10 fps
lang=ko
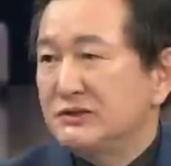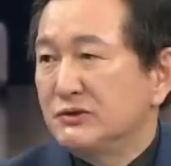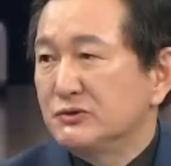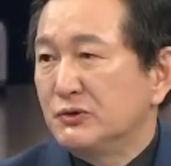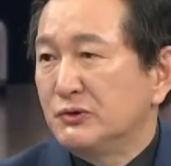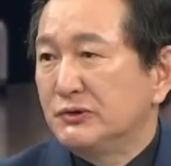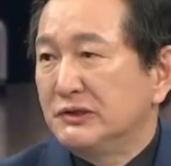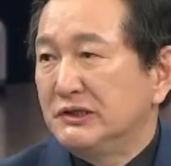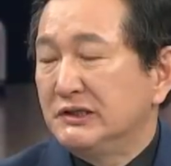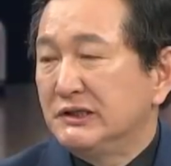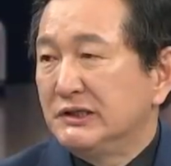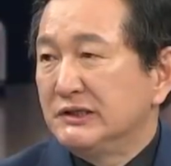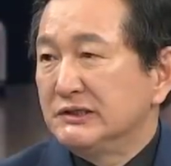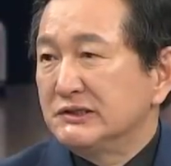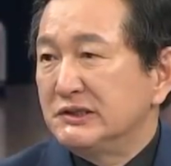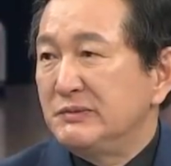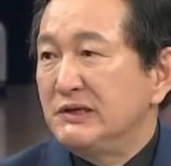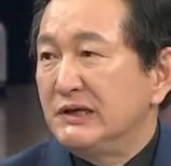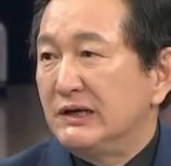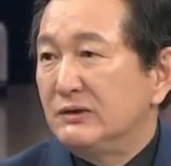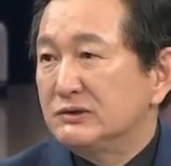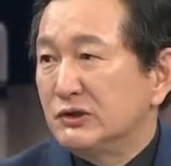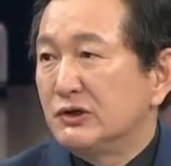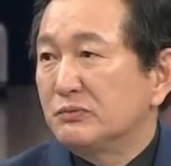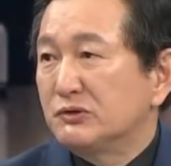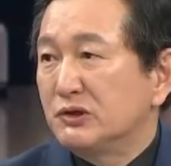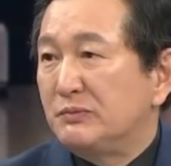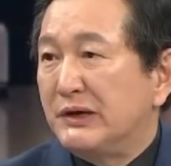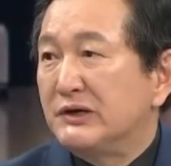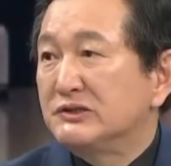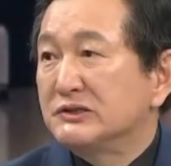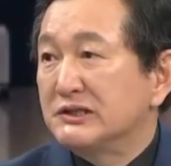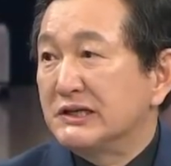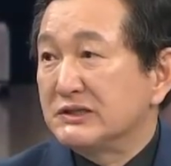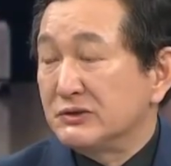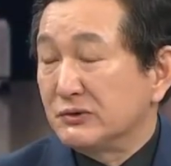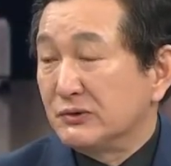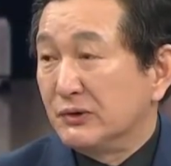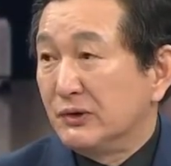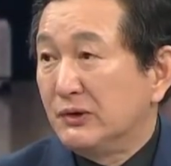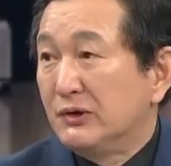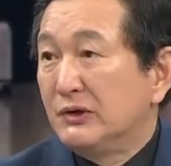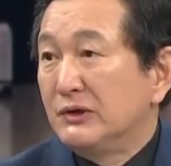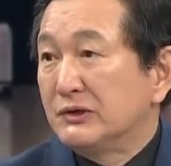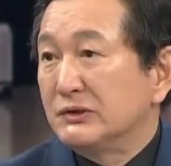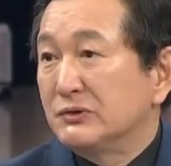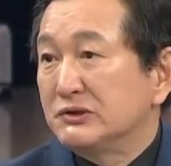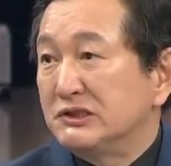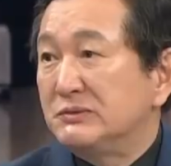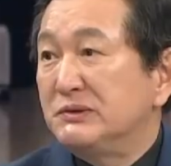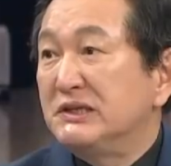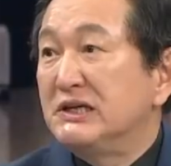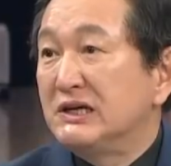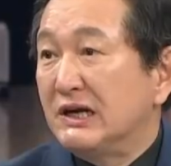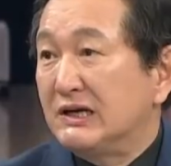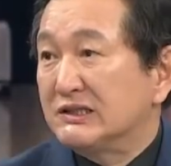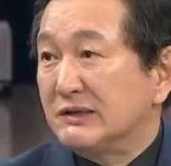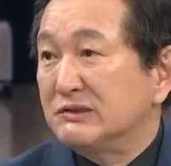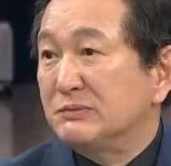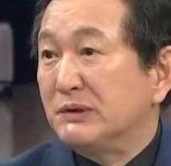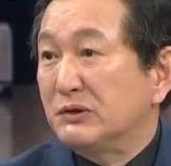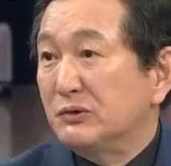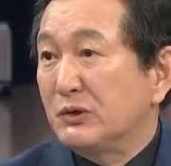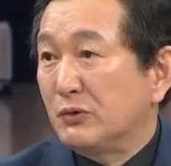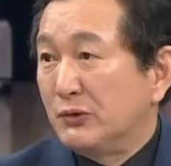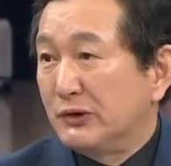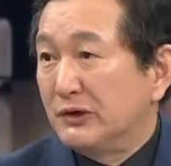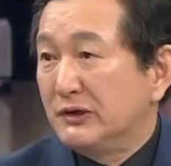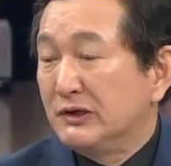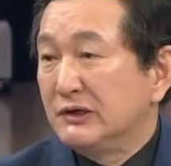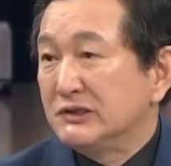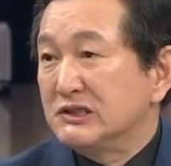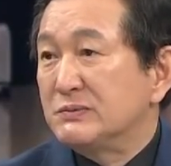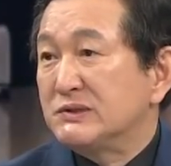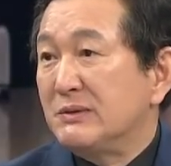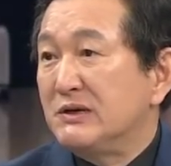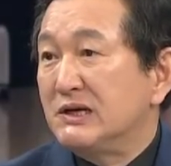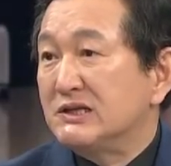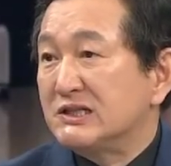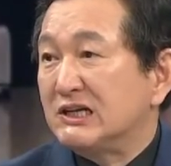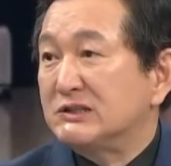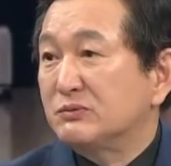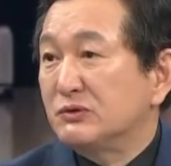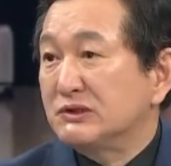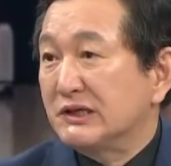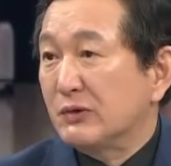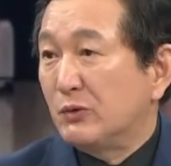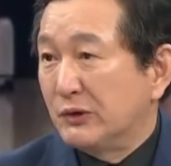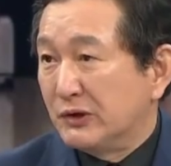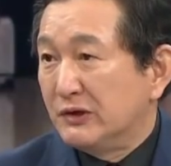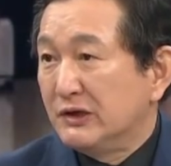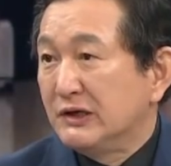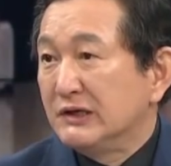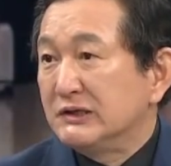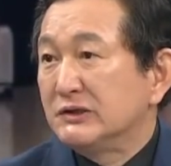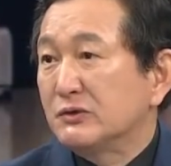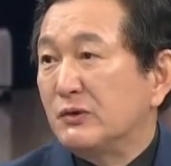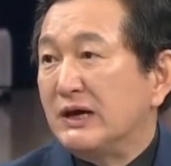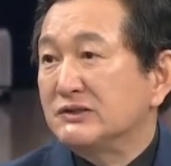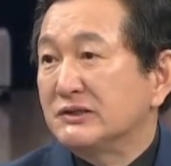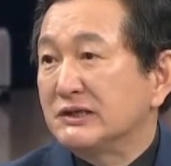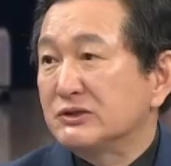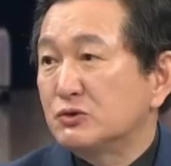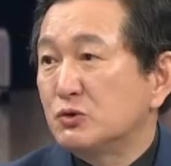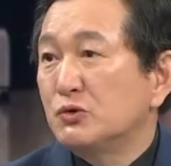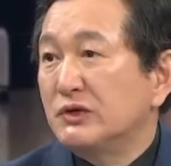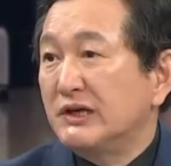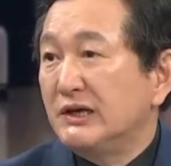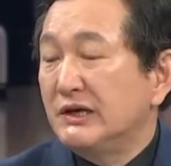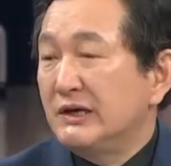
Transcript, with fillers: 청소년이 10일 날 저녁부터 발열 증상이 있었고 네. 그리고 12일 날 38도의 고열 13일 날 40도 이상의 고열 이런 과정에서 초기에